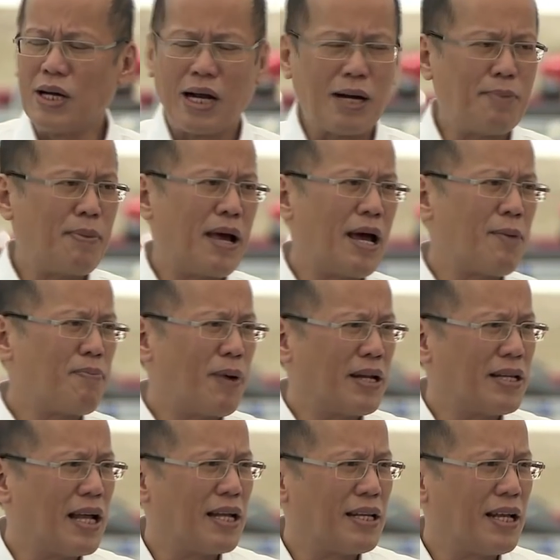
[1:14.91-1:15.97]
nang namayapa at
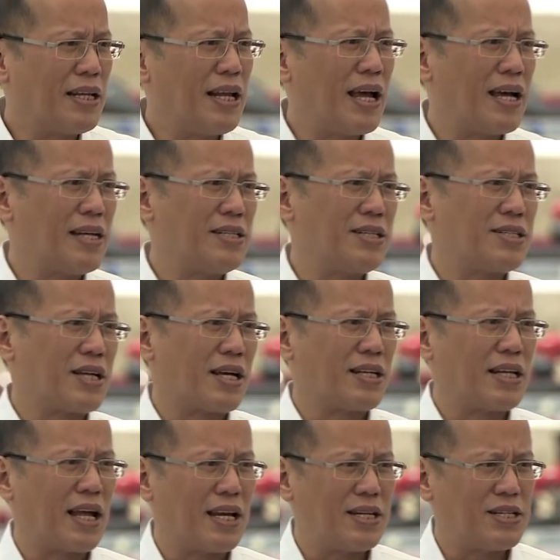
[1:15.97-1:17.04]
dating DILG
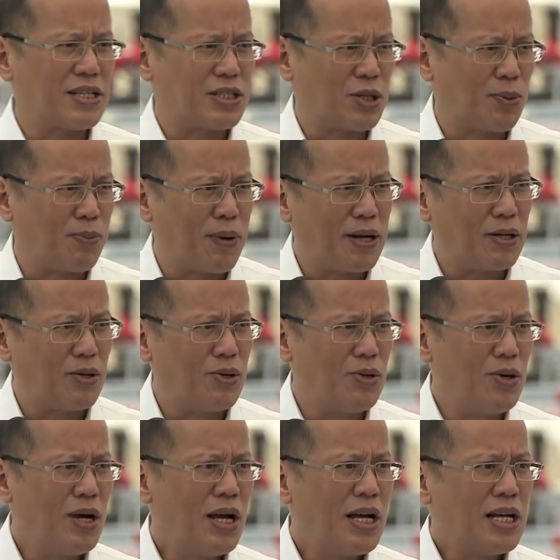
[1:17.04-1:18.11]
Secretary Jesse Bredo
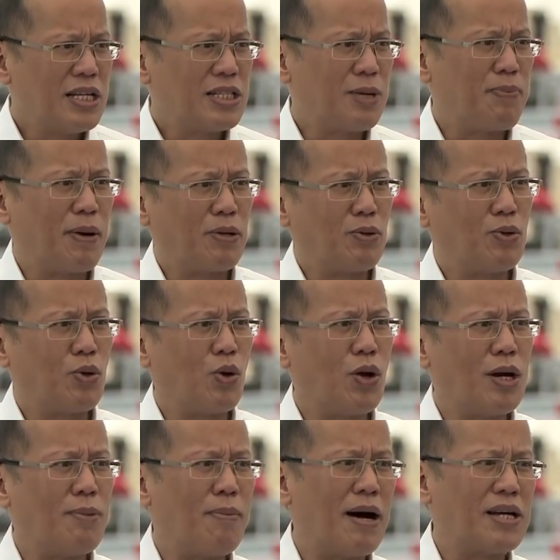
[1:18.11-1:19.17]
sa pagtutuloy
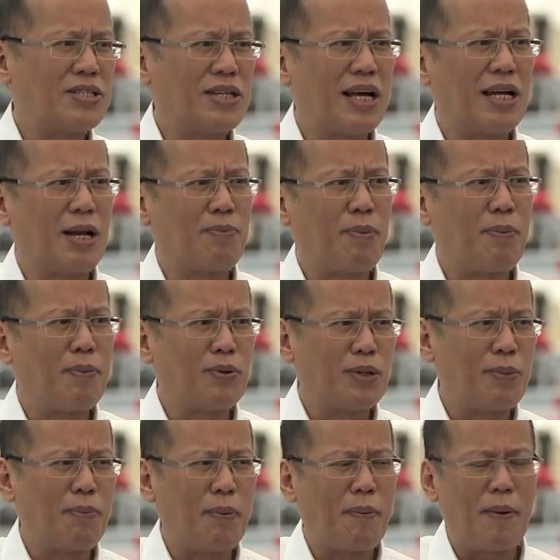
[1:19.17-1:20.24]
ng maasahan at
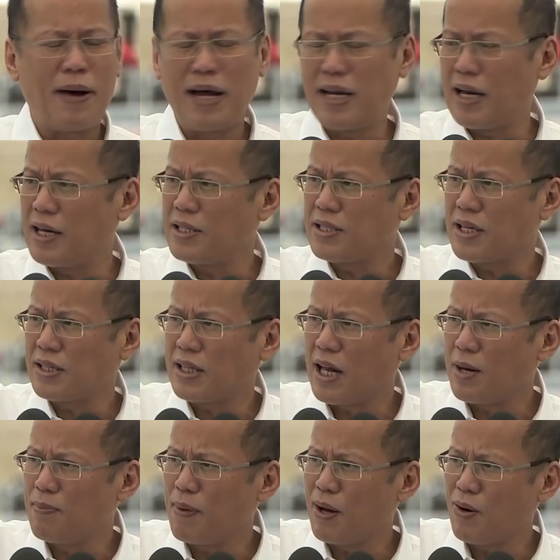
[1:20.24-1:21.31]
mabuting pamahala ni
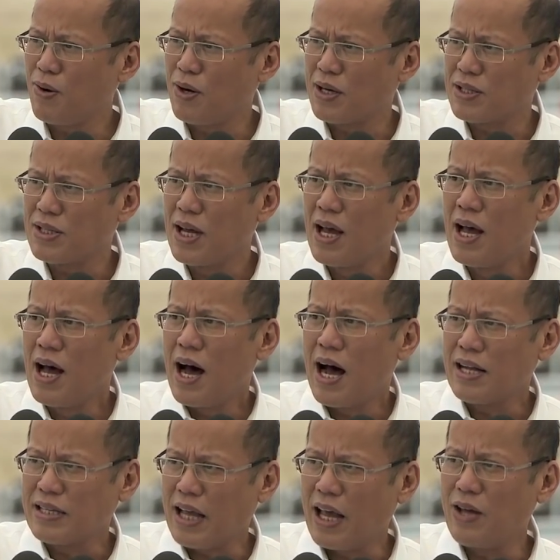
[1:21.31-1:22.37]
Secretary Maroas.
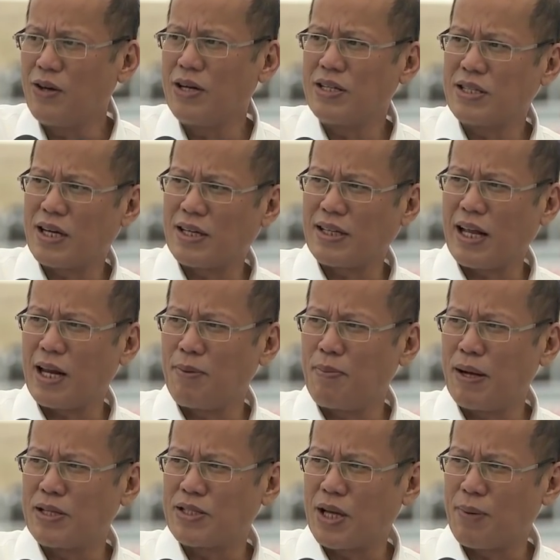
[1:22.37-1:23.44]
At ngayon ni Secretary
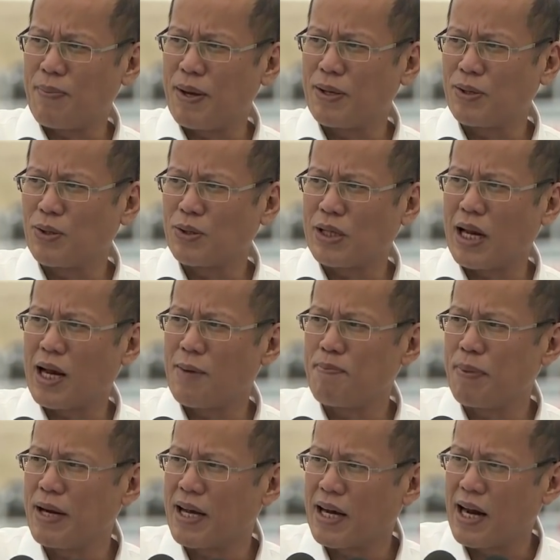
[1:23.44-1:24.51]
Mel Sarmiento, talagang
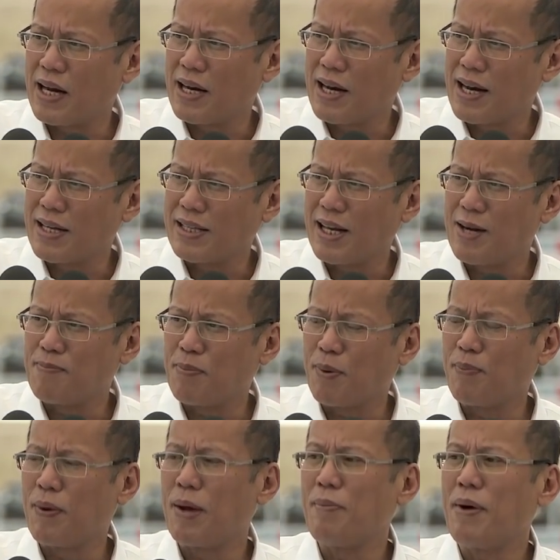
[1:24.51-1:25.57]
pinag natin ang
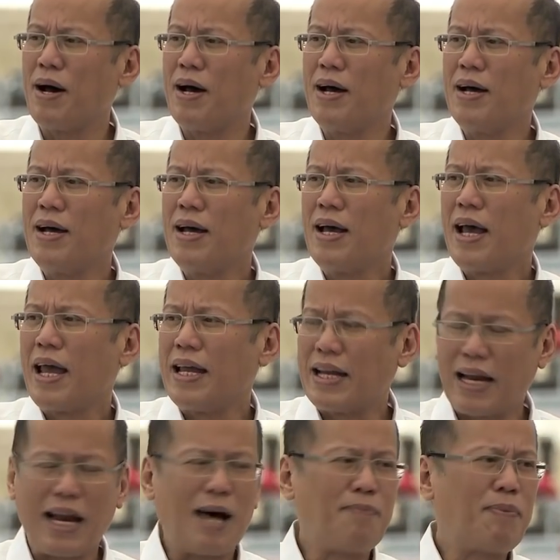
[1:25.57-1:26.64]
problema
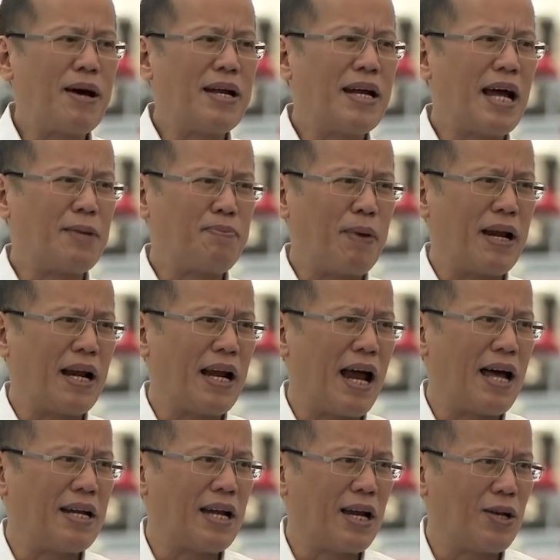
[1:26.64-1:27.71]
hinanapan at
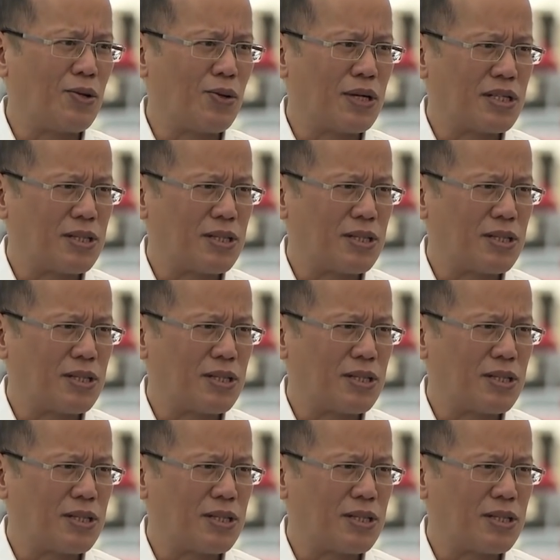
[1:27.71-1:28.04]
pinaglaanan nito ng